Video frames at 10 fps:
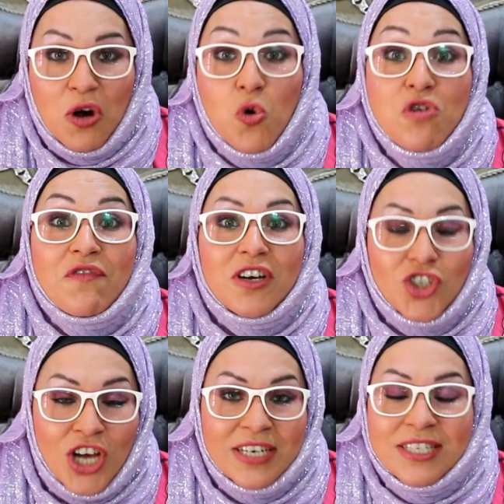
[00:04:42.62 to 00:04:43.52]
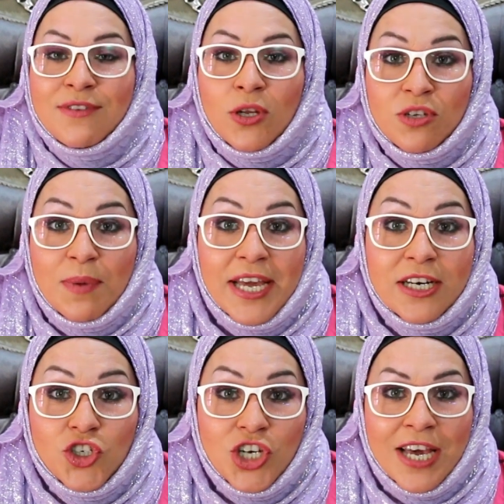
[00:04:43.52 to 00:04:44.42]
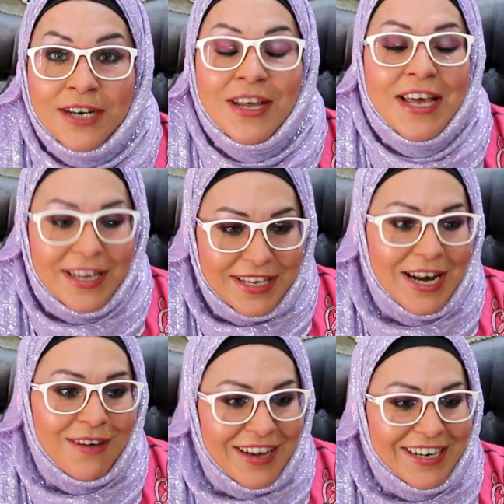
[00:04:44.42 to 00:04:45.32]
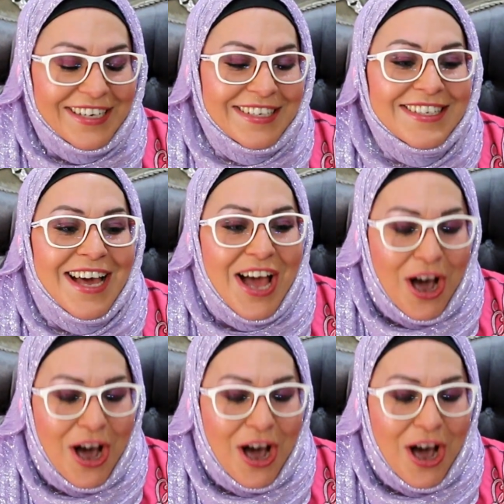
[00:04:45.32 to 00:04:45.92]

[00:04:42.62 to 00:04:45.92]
unwahrscheinlich. Die will noch nicht mal Englisch lernen. Jalla, weiter geht's.